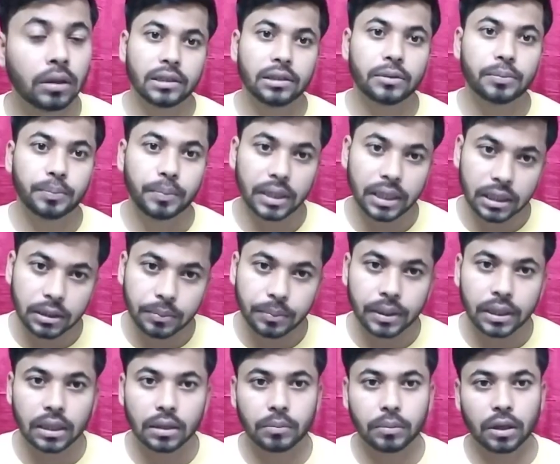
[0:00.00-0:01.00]
এই স্প্লিট
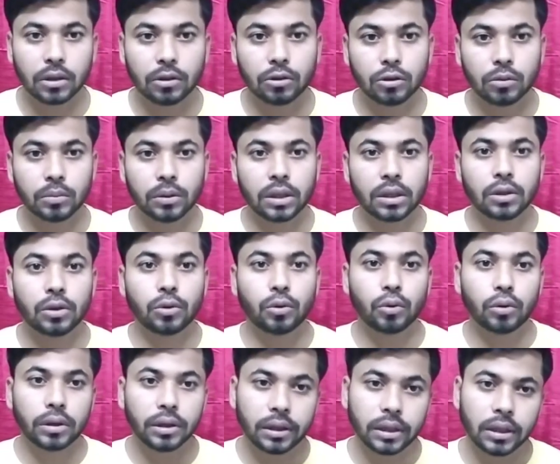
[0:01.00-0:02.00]
পিনের মাধ্যমে
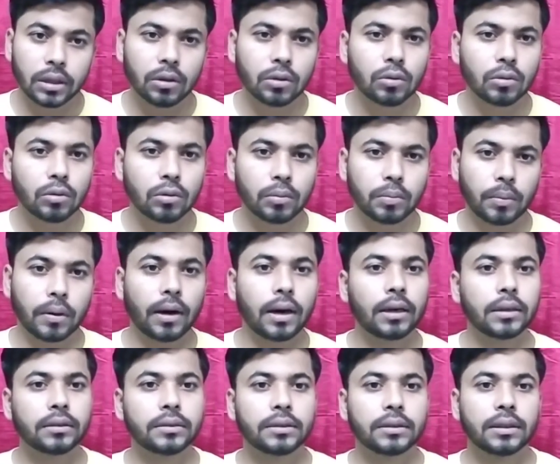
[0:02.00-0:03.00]
রোটেটিং কোনো
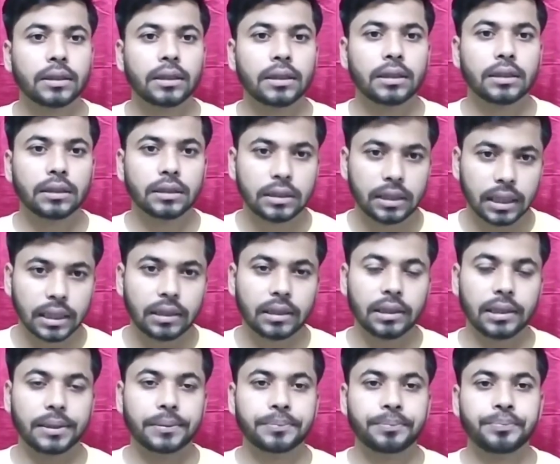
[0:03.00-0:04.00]
পার্টস যেটি
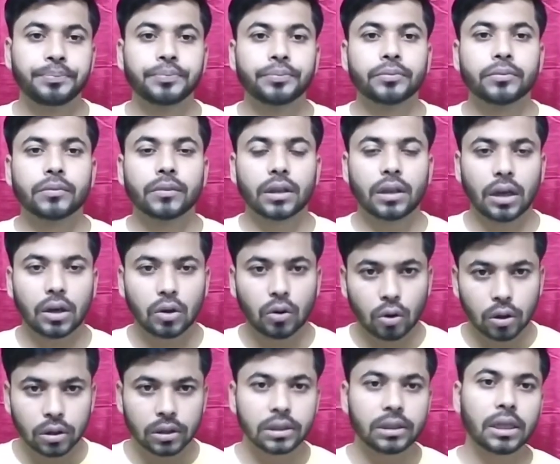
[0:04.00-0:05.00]
তার
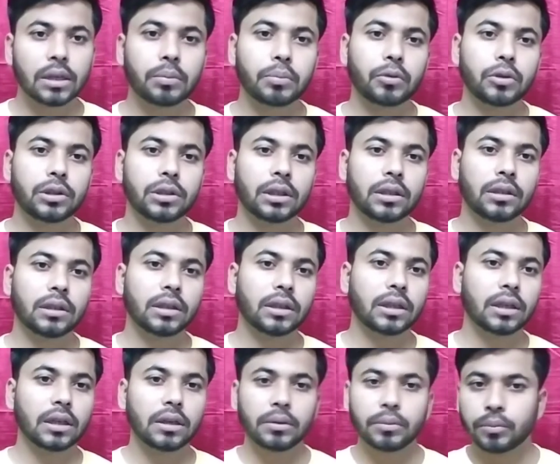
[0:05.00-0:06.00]
অরিজিনাল পজিশন থেকে
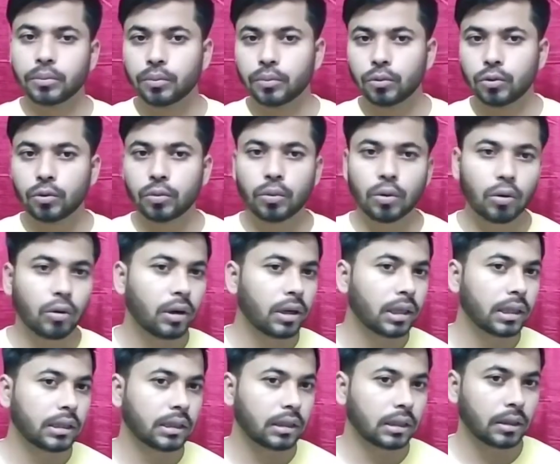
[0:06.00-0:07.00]
মুভ হয়ে
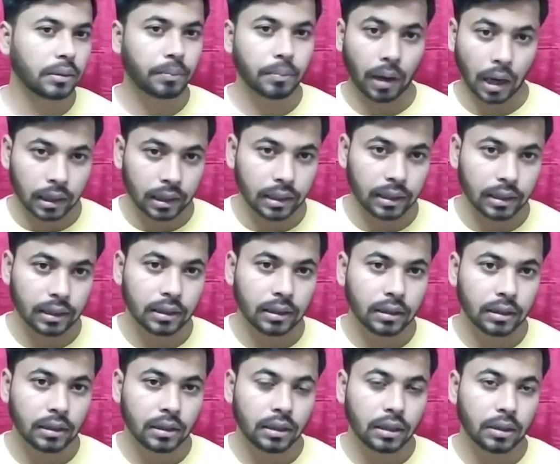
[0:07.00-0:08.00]
যেতে পারে
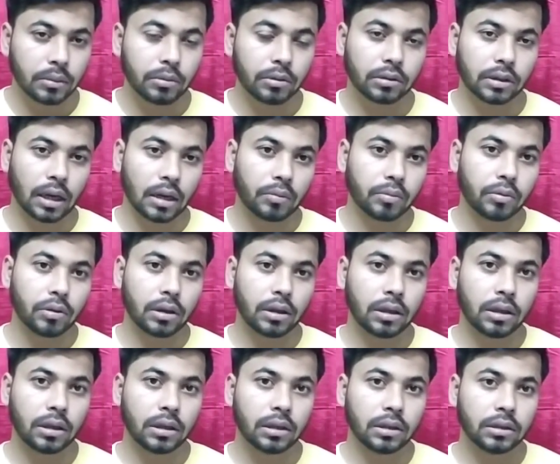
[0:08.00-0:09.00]
এবং তার ফলে
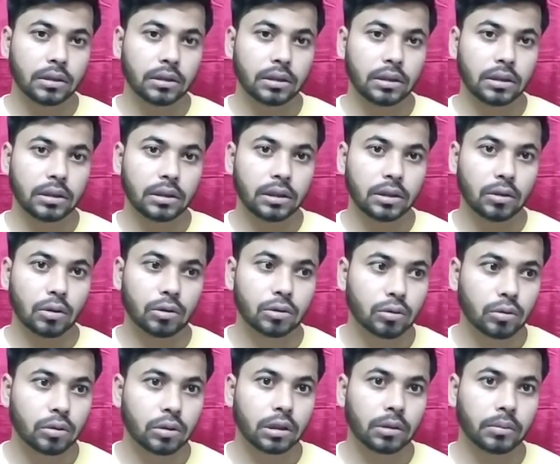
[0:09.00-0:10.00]
জিনিসটি নষ্ট
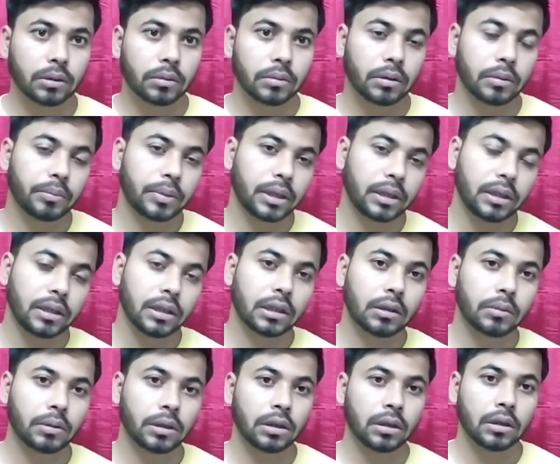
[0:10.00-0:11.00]
হয়ে যেতে পারে বা বেরিয়ে যেতে
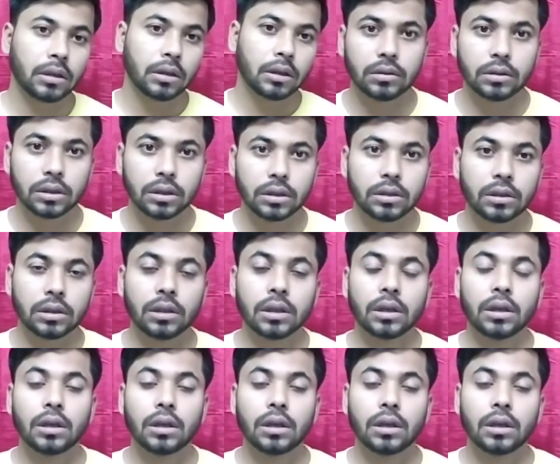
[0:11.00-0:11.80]
পারে জিনিসটি